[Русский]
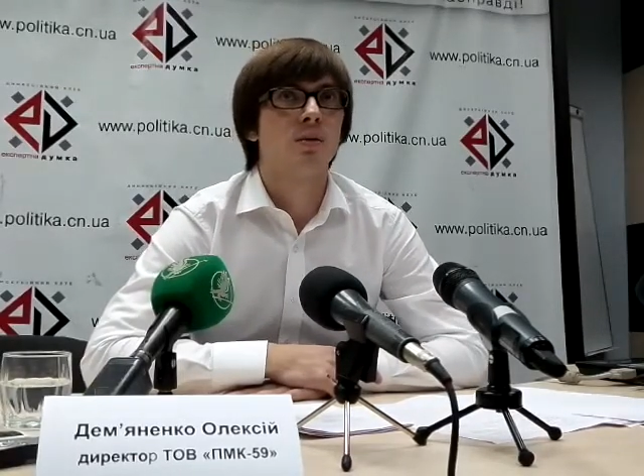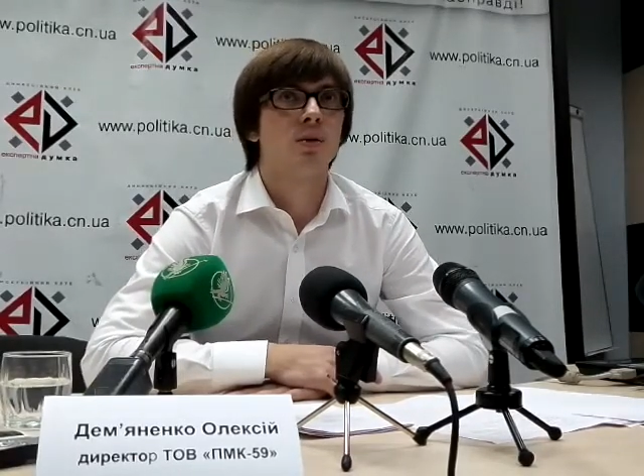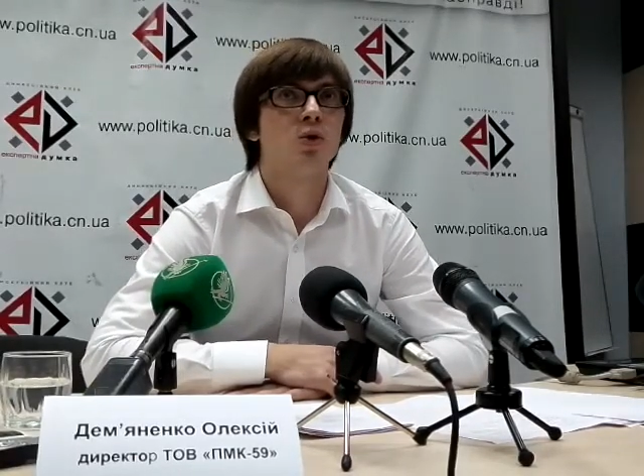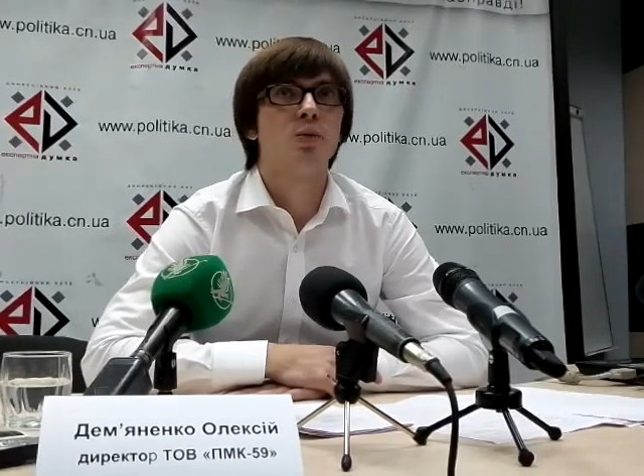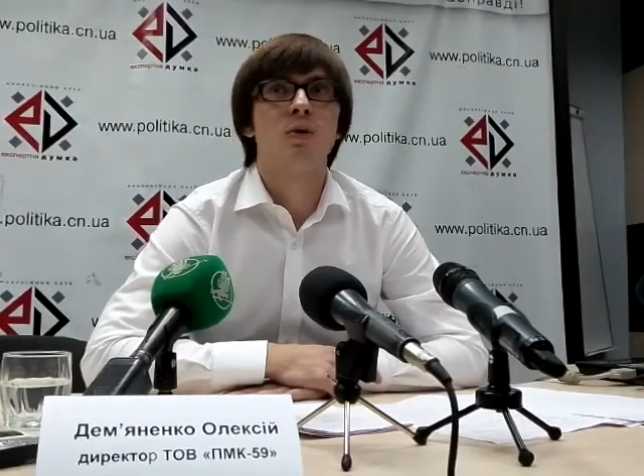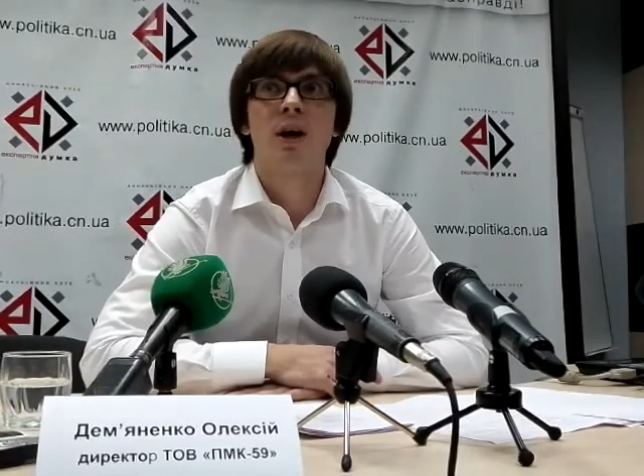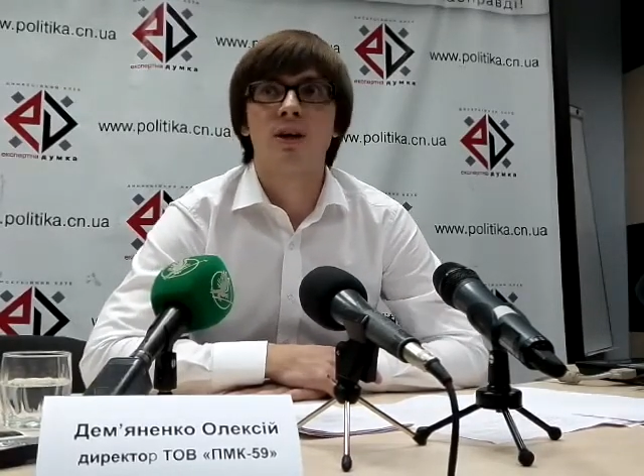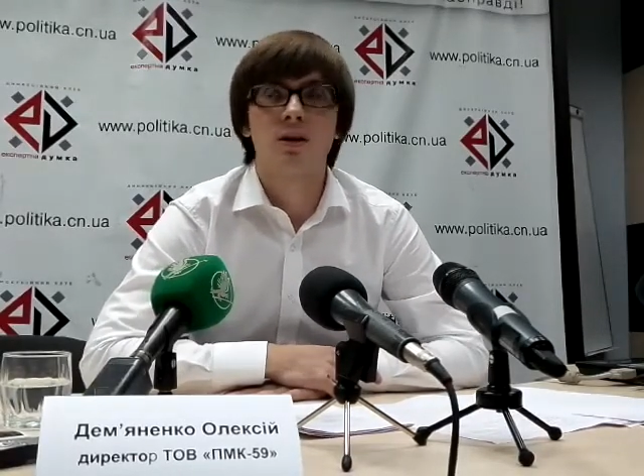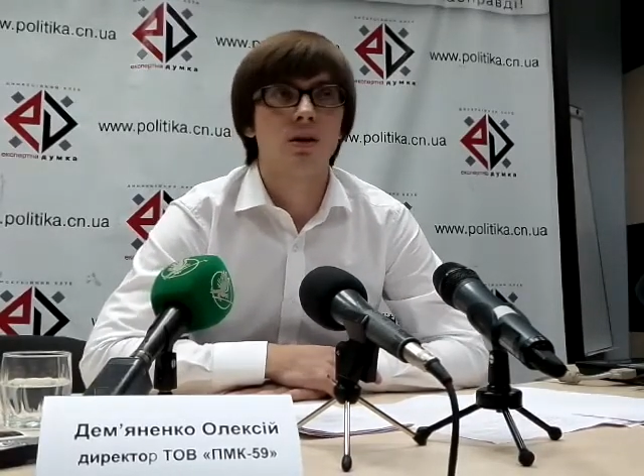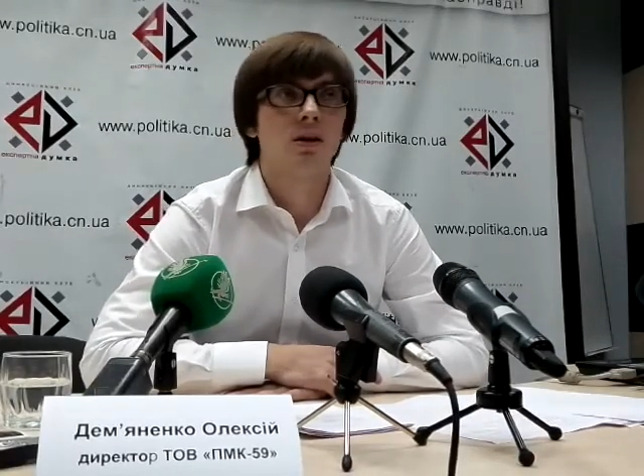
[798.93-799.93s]

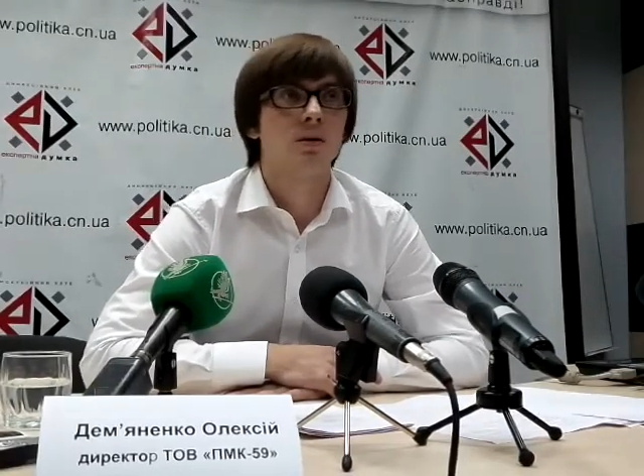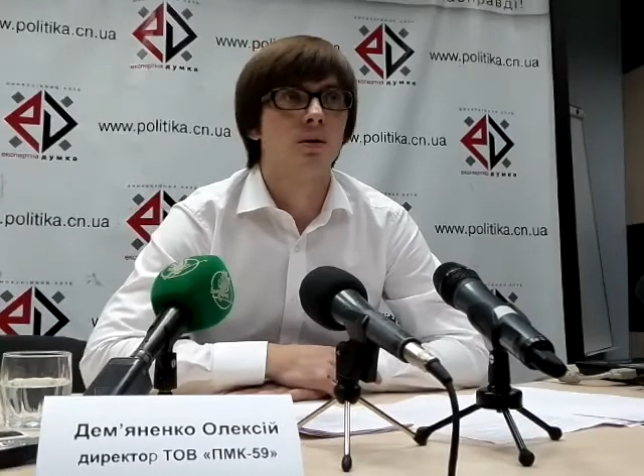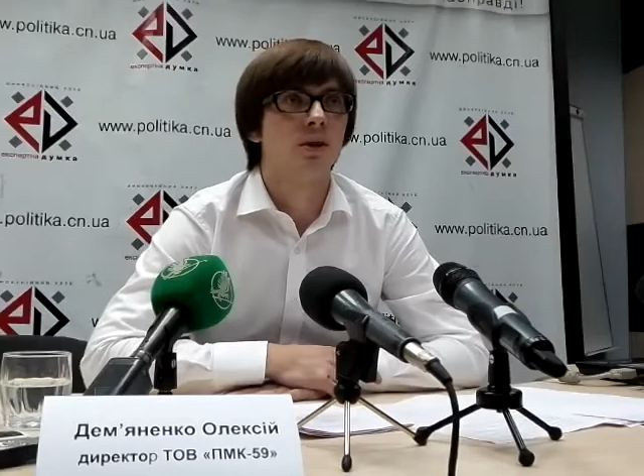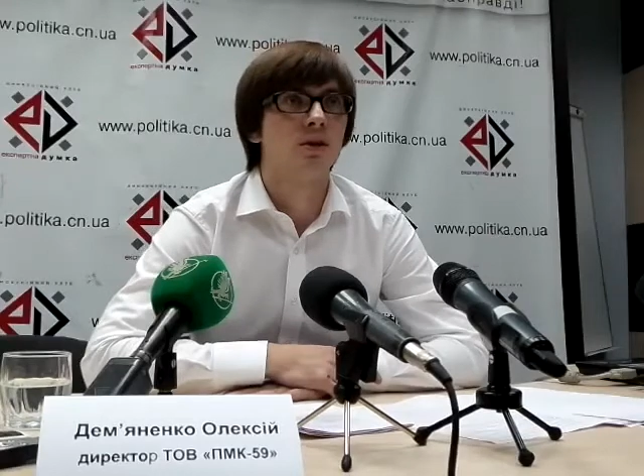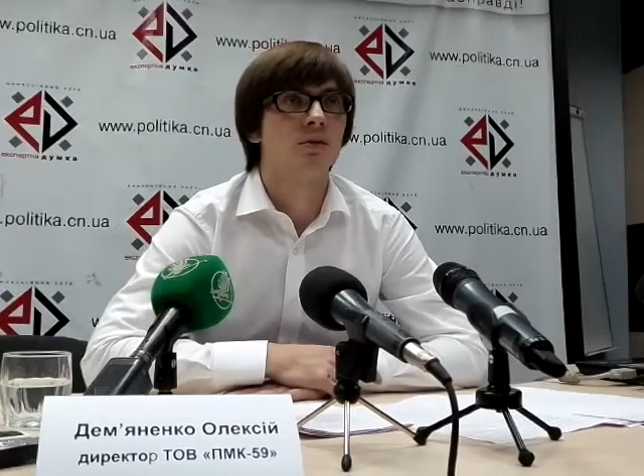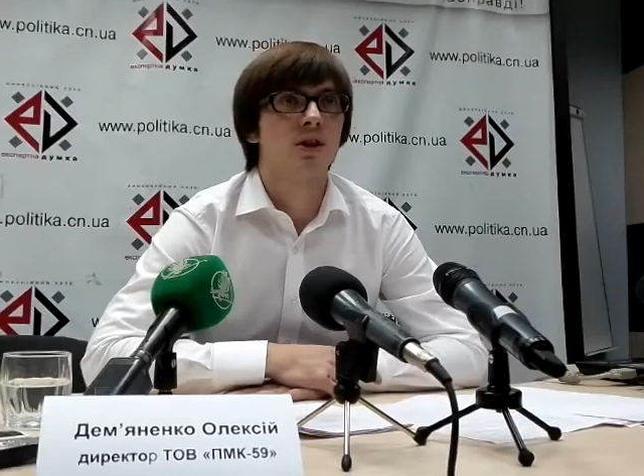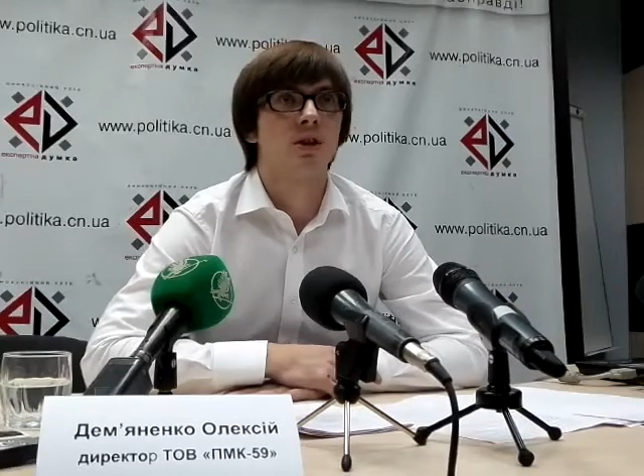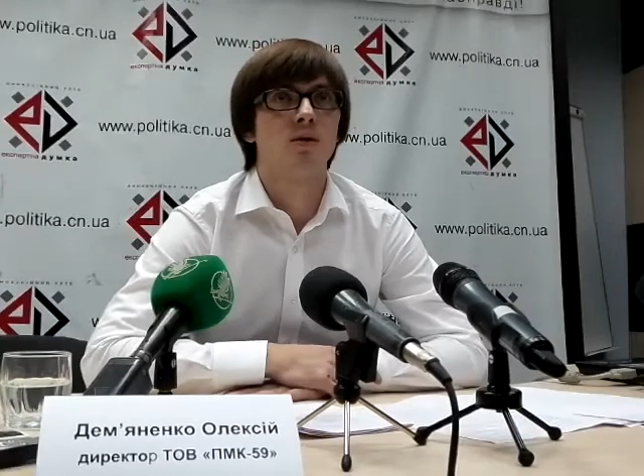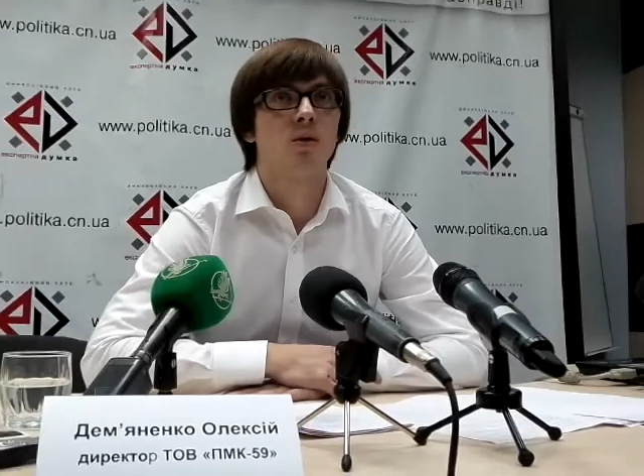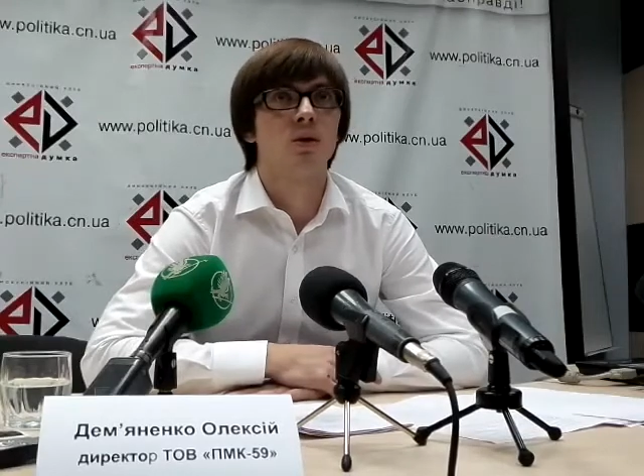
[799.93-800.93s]
супермаркета,
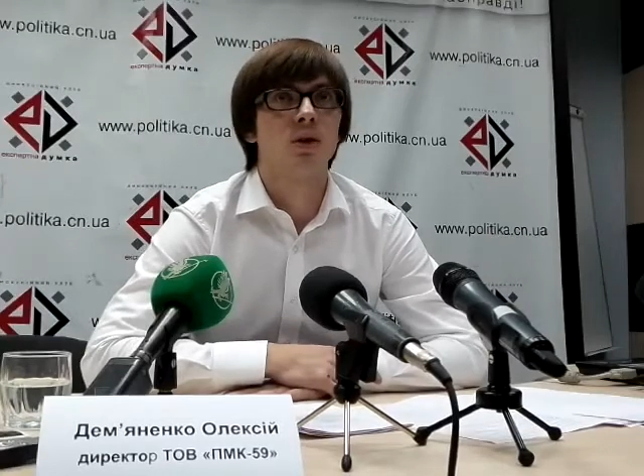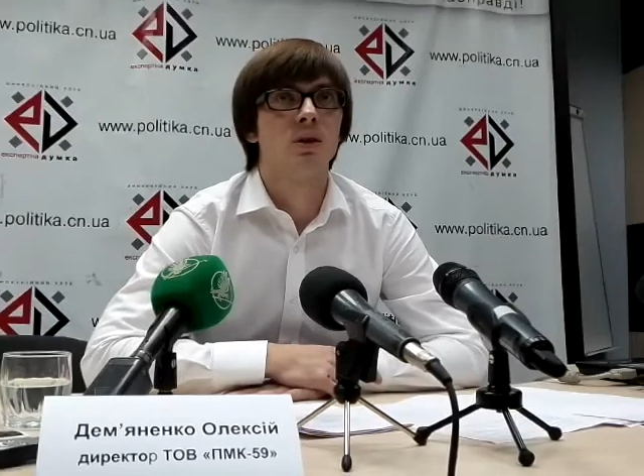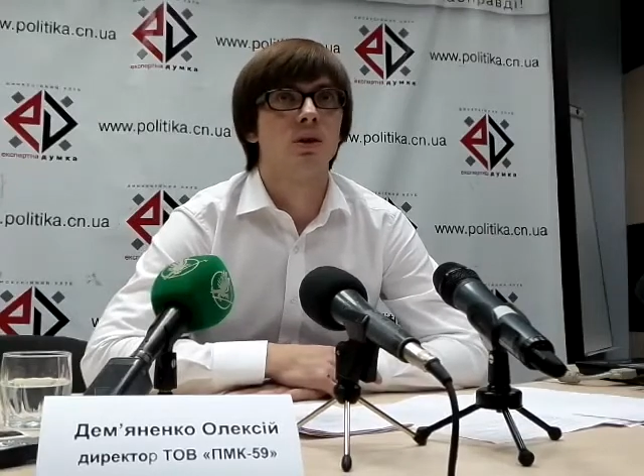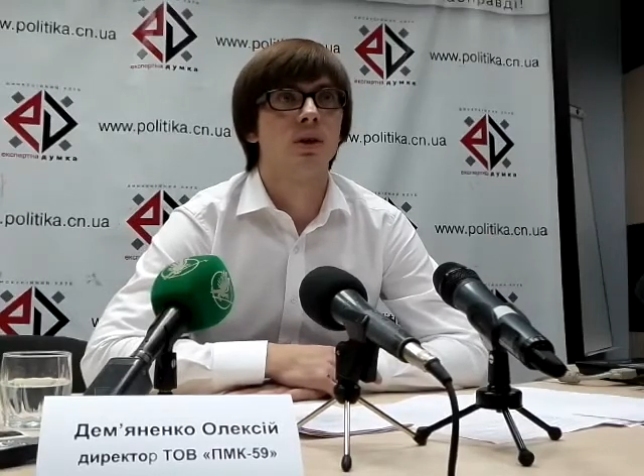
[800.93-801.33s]
известного в городе.